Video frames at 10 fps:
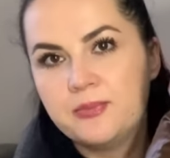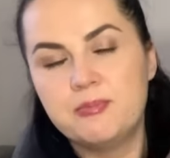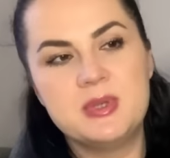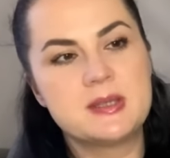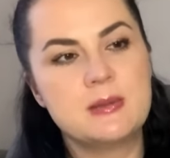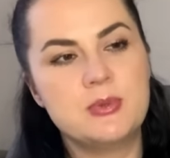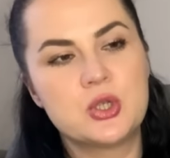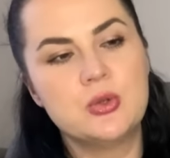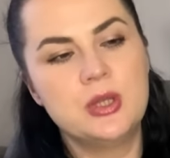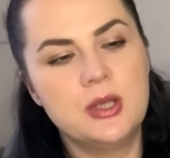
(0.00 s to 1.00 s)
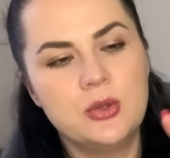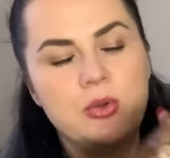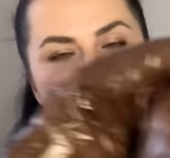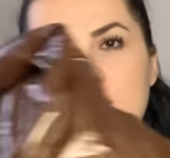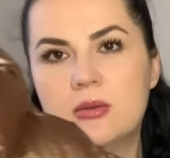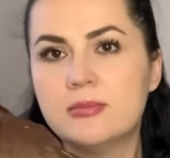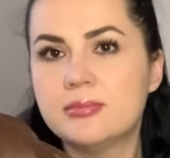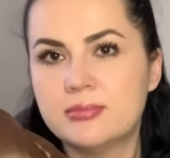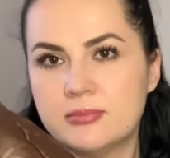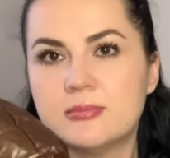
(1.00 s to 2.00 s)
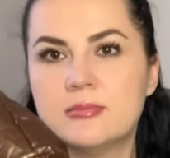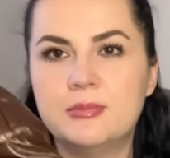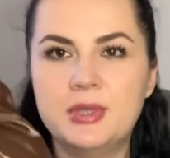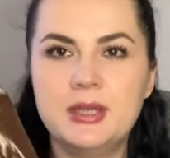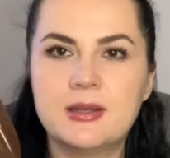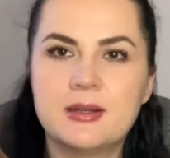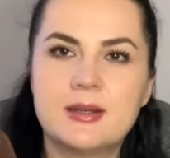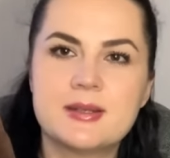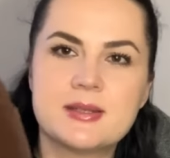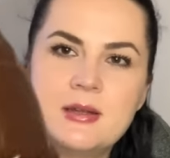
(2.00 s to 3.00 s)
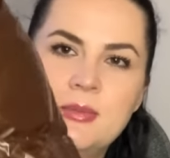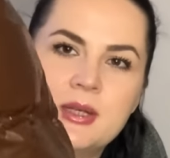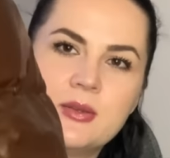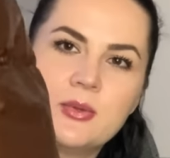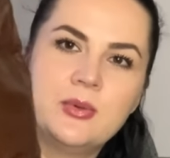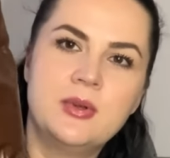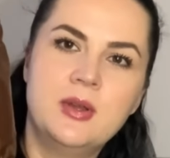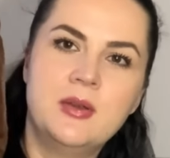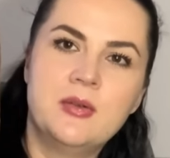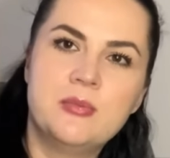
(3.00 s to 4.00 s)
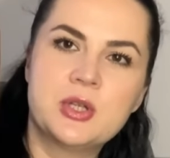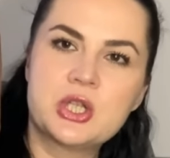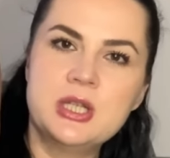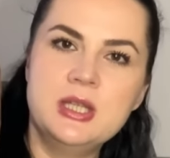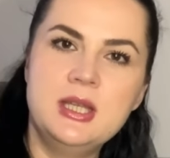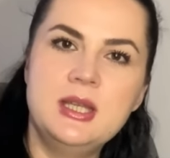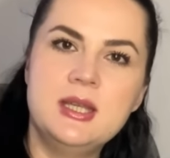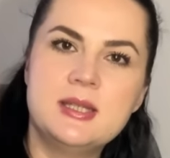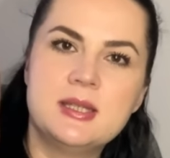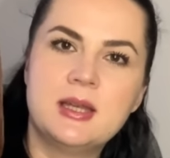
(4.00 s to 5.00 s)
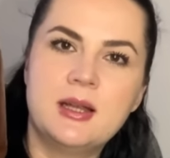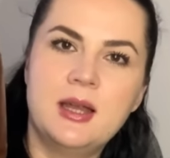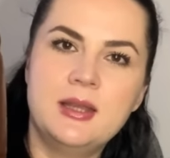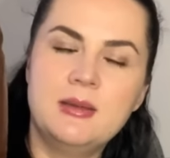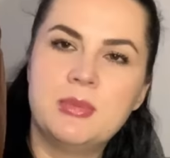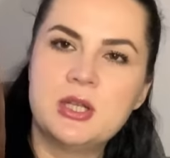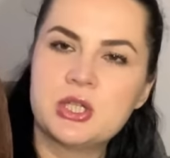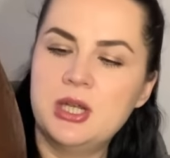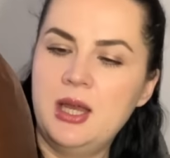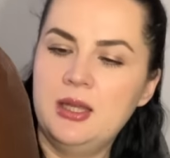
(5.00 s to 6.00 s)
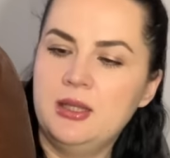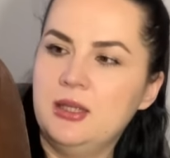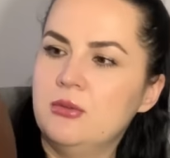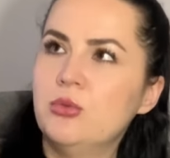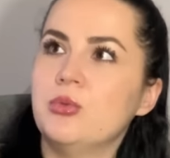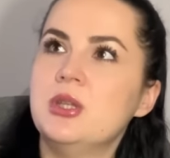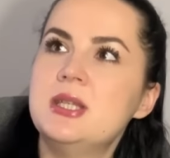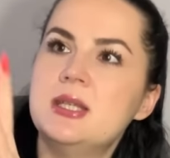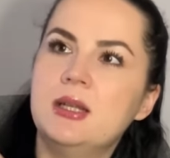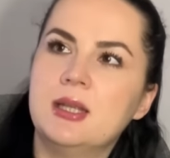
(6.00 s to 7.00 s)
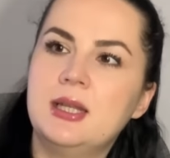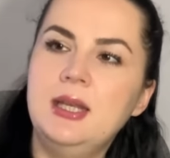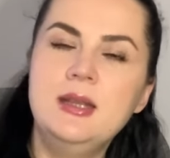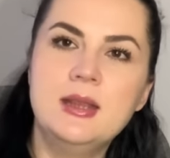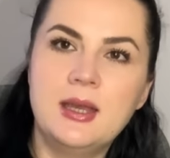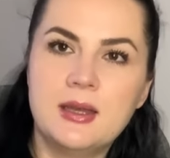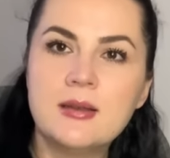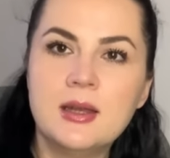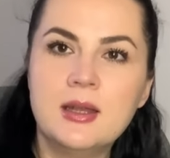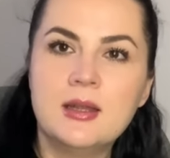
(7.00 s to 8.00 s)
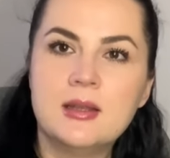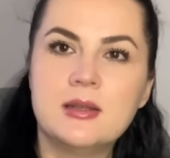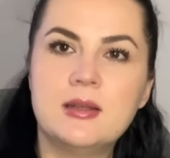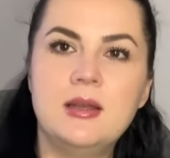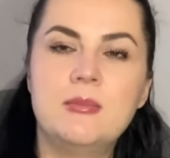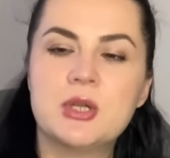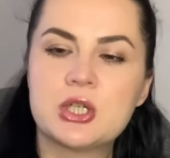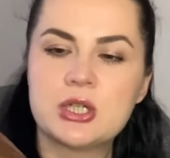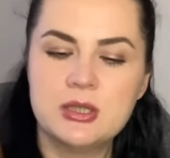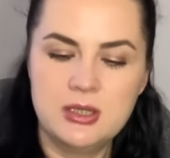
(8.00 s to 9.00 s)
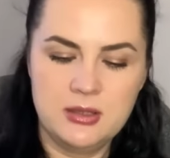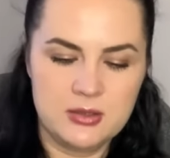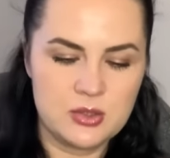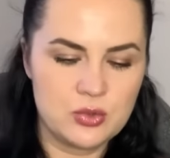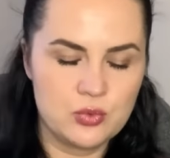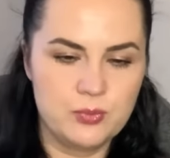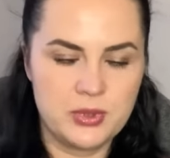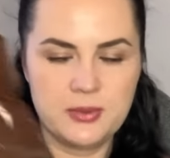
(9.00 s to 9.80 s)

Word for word: Без капюшона, но мне как раз самое то. В машине ездит такая небольшая, ну, не сильно длинная. Для машины супер.